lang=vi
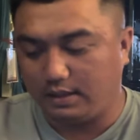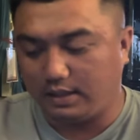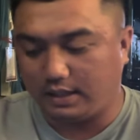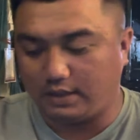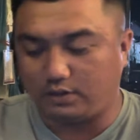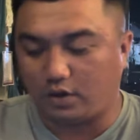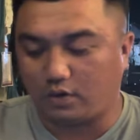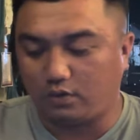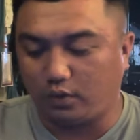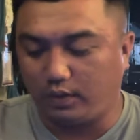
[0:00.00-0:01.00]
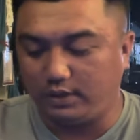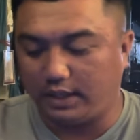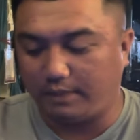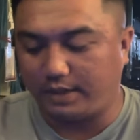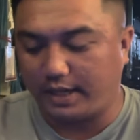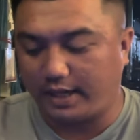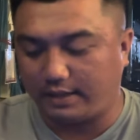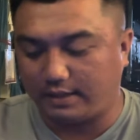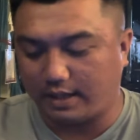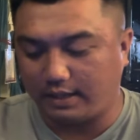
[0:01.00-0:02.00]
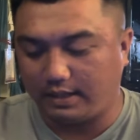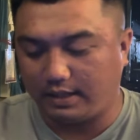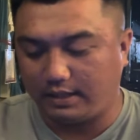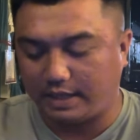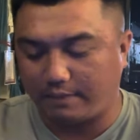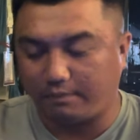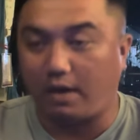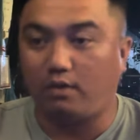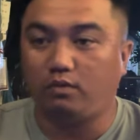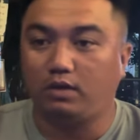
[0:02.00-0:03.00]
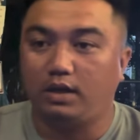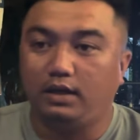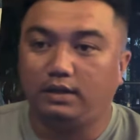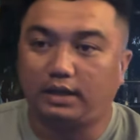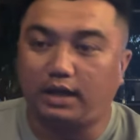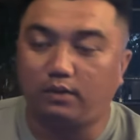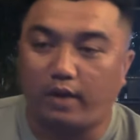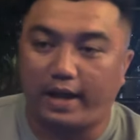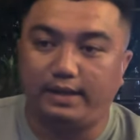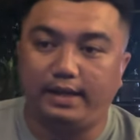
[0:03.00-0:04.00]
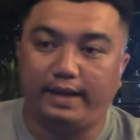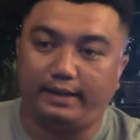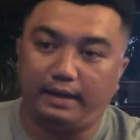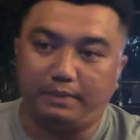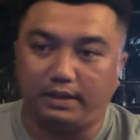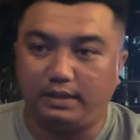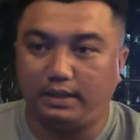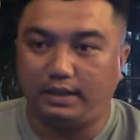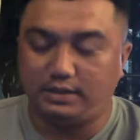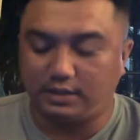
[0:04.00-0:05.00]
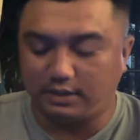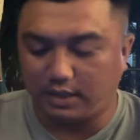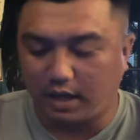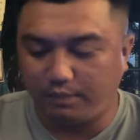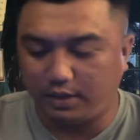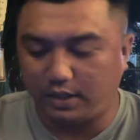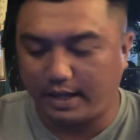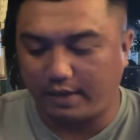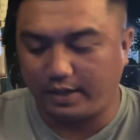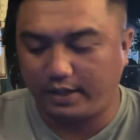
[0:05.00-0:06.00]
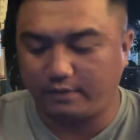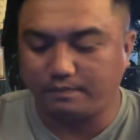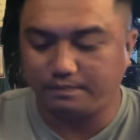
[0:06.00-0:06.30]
à, cho cô chú anh chị em nghe để à, xem báo cái kết quả về cái bệnh à, xương khớp như thế nào hen